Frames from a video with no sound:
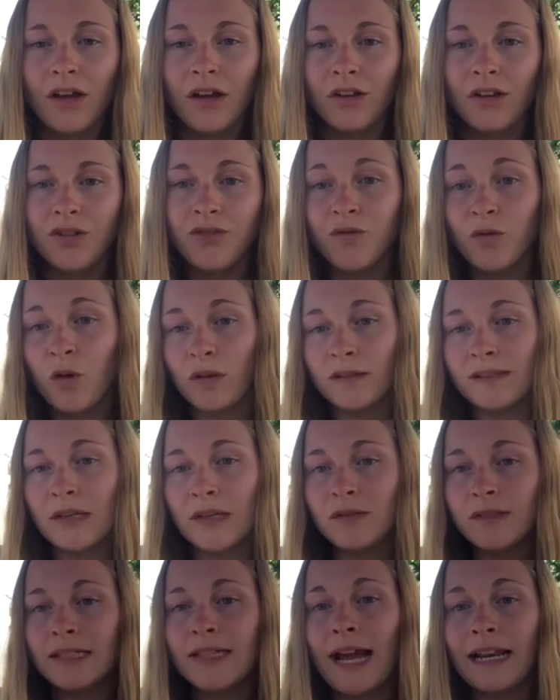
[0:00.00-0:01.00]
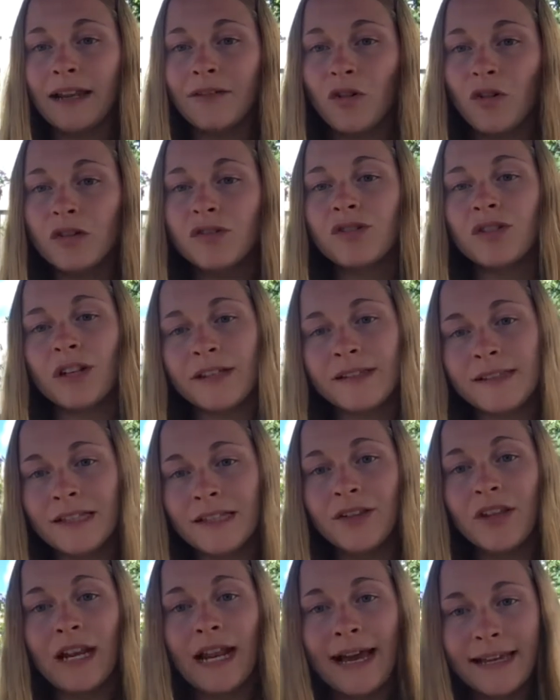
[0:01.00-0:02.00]
Je vous conseille aussi d'aller voir sur le
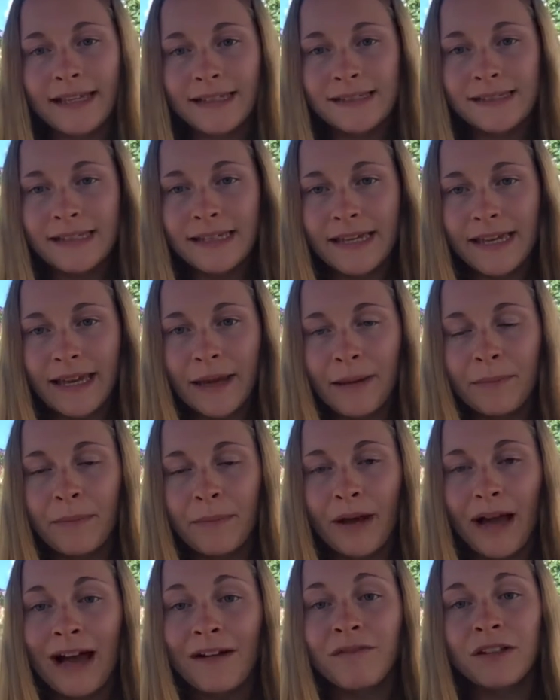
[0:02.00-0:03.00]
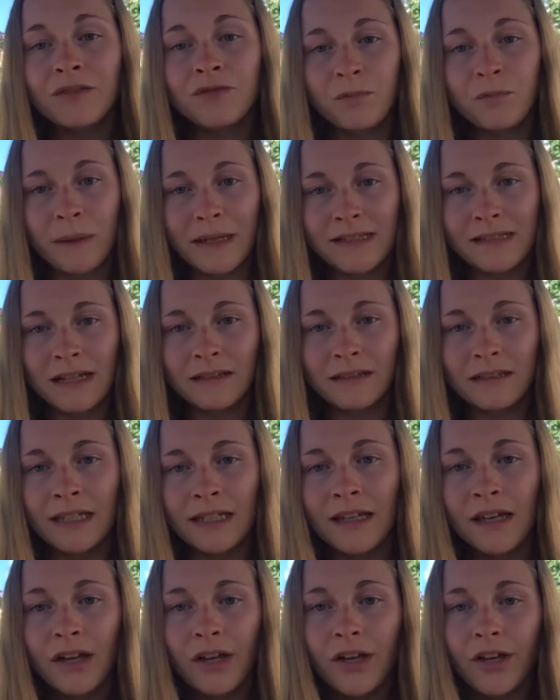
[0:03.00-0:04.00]
site de la STM avant de vous
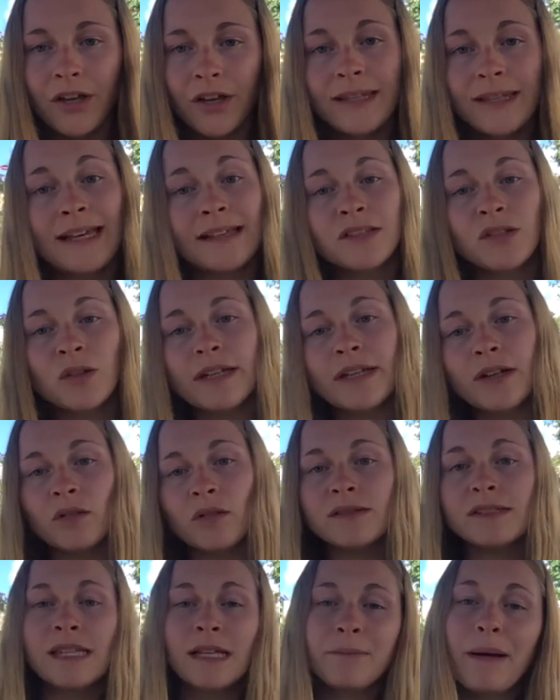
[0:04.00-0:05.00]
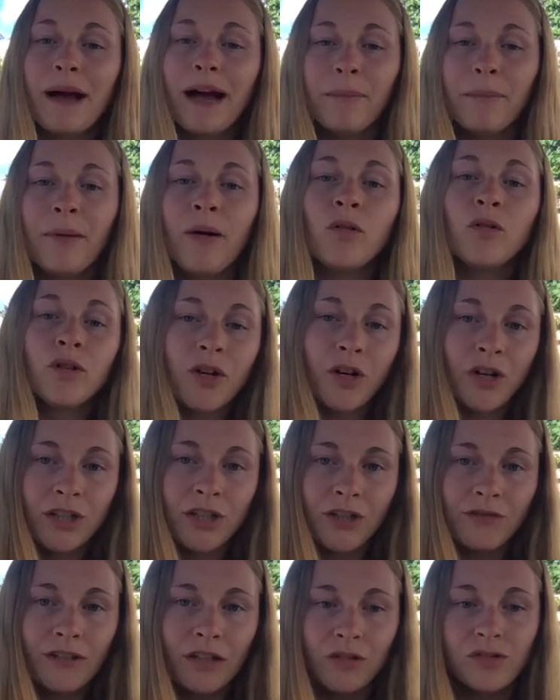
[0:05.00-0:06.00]
présenter euh, quelles sont les consignes par rapport au
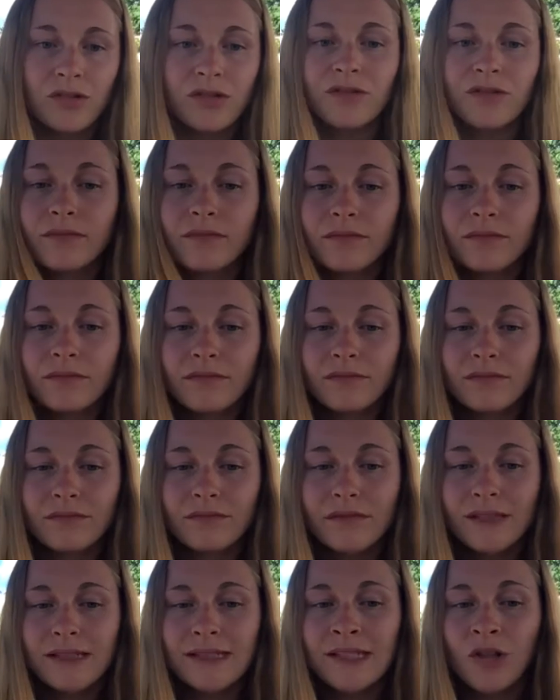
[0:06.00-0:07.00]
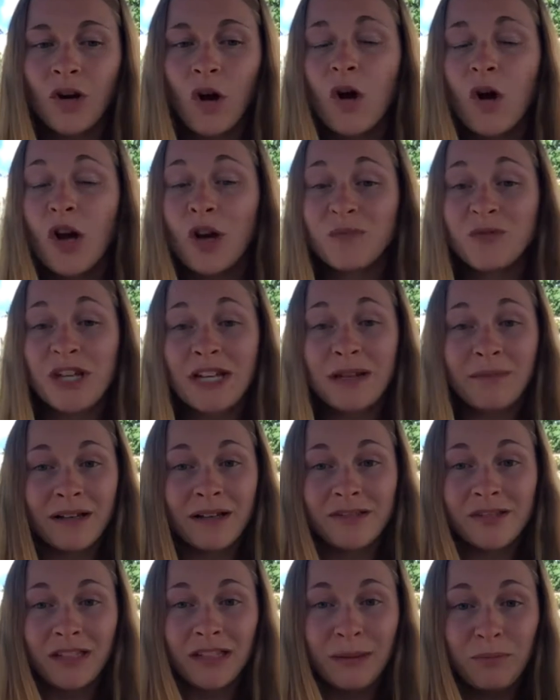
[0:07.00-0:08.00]
coronavirus. Sinon, comme je l'ai
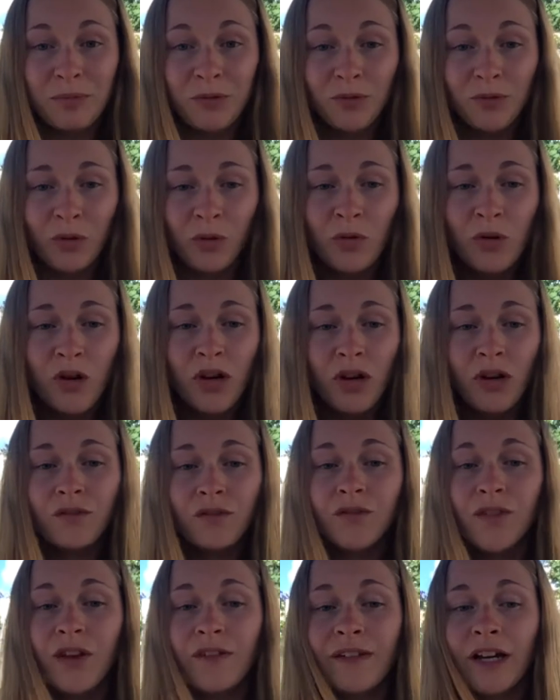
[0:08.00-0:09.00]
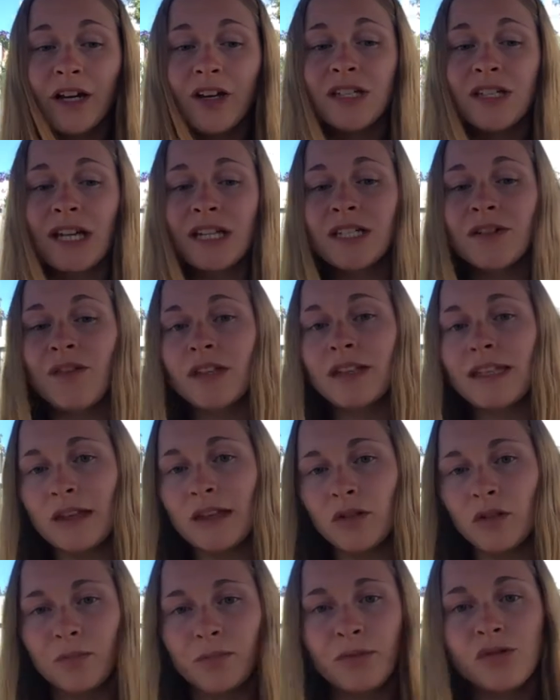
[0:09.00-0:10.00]
mentionné plus tôt, vous devez recharger votre
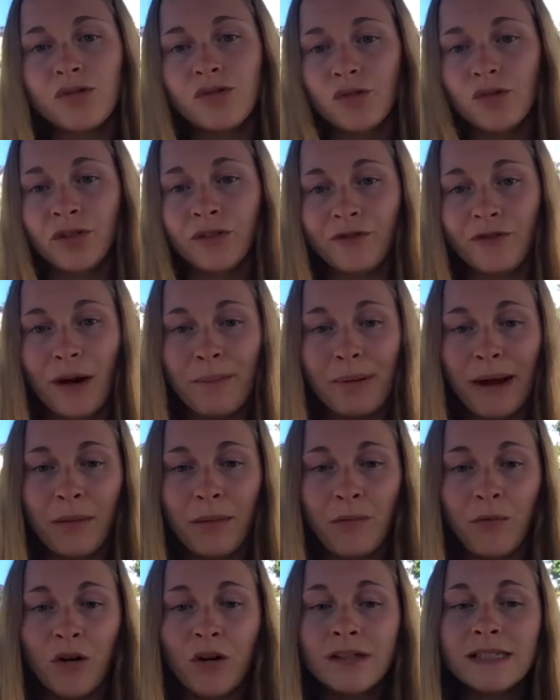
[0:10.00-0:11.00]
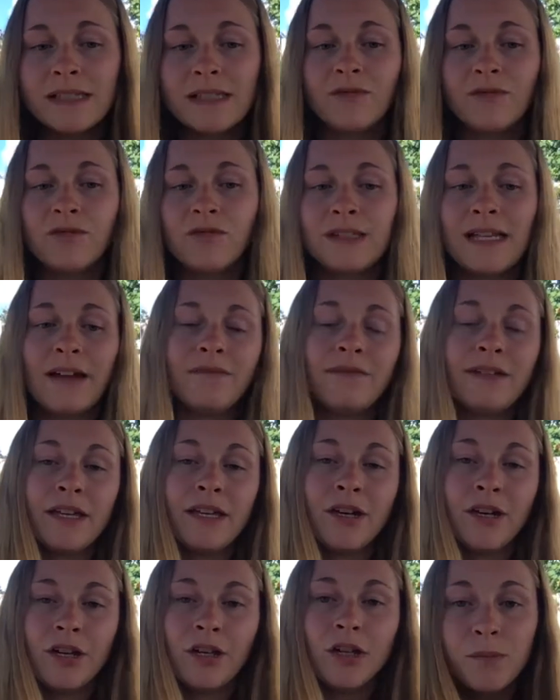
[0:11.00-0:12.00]
carte puce une fois par mois si vous
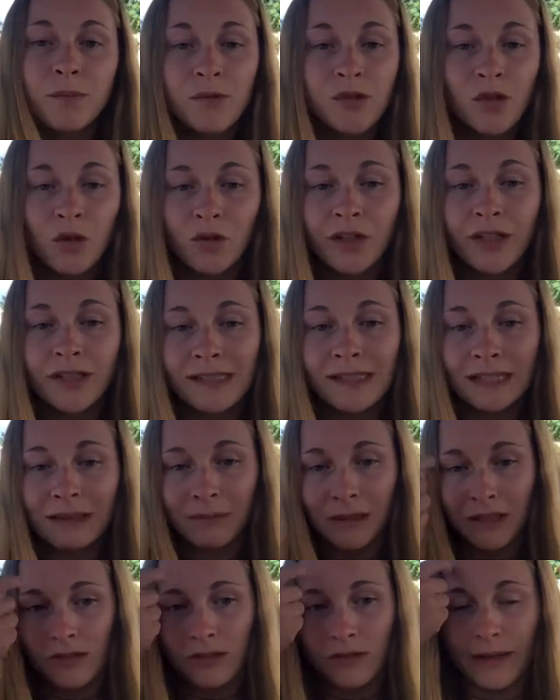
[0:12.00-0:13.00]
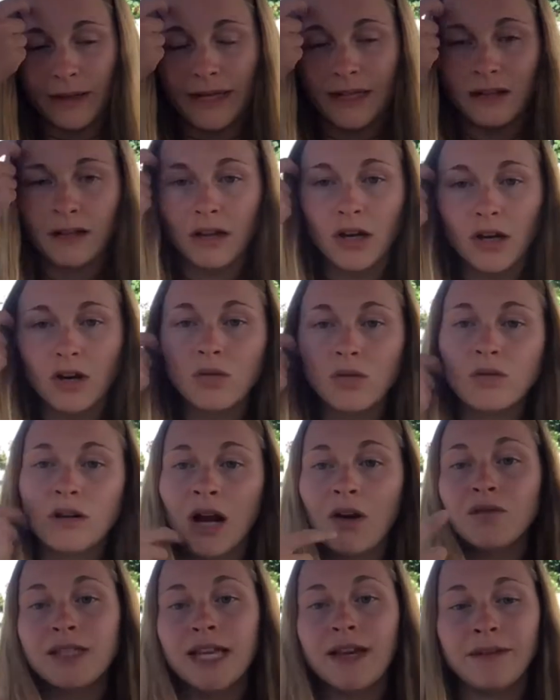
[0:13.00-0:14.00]
avez euh, l'option de titre mensuel ou
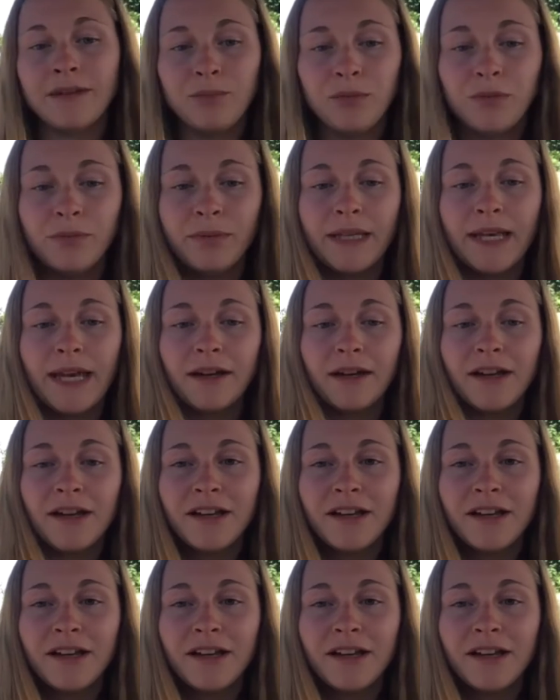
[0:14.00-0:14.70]
quand vous avez plus de billets.